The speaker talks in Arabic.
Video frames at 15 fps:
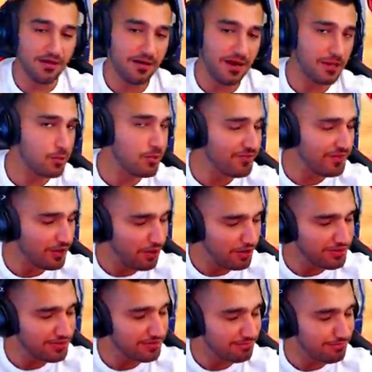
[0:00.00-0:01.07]
راح يكون في كود
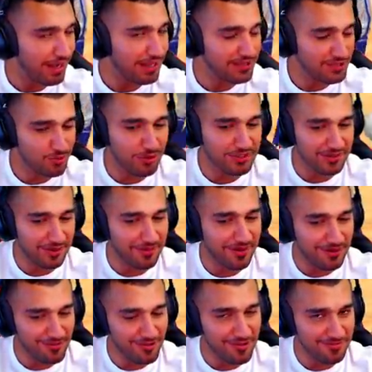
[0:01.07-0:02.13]
بعد شوي شباب
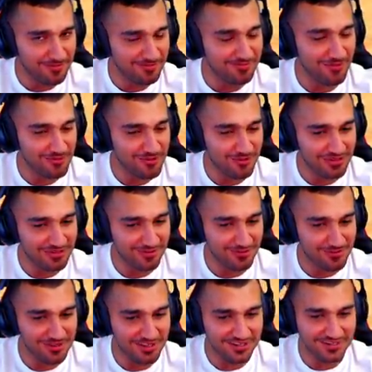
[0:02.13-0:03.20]
خلوكم موجودين
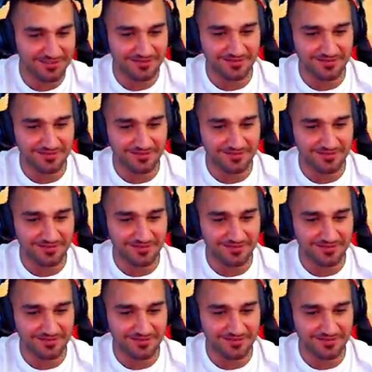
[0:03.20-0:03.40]
موجودين